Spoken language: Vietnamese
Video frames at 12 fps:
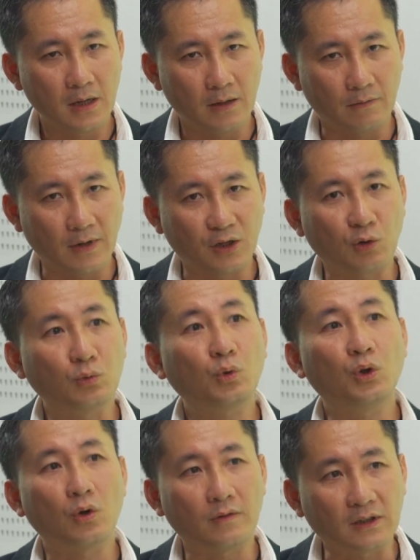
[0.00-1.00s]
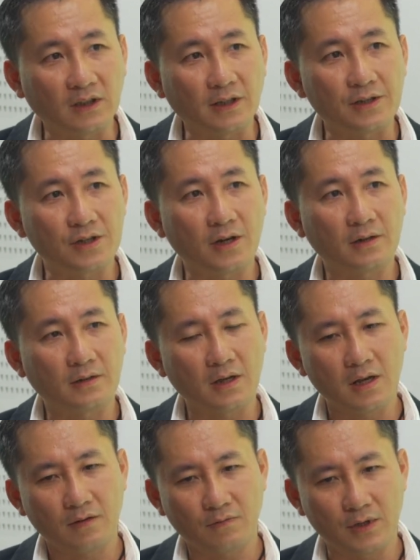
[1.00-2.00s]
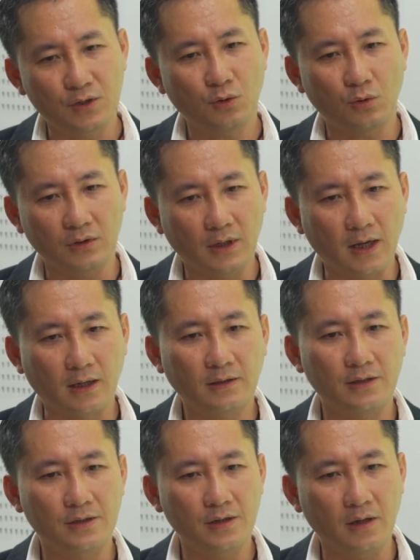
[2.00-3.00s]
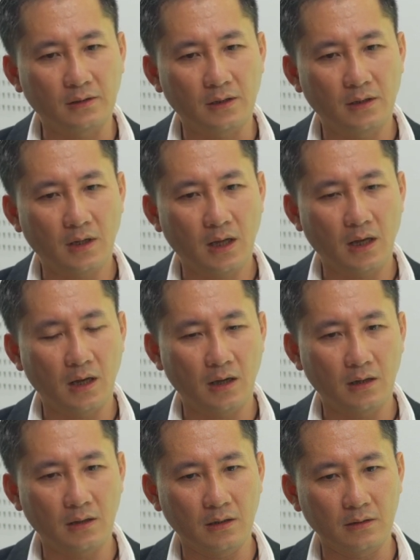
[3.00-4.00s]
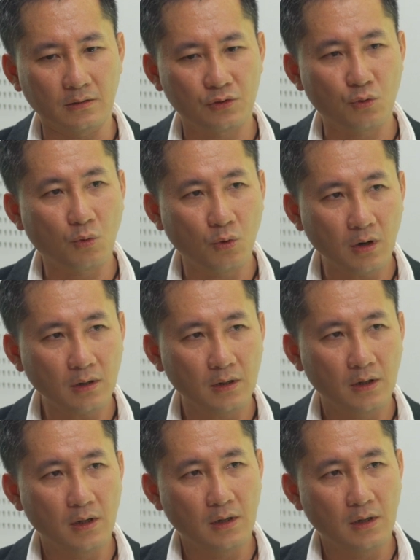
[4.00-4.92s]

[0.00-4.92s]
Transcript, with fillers: và nó cũng tùy thuộc vào từng thị trường ví dụ như là các thị trường như là ở Trung Quốc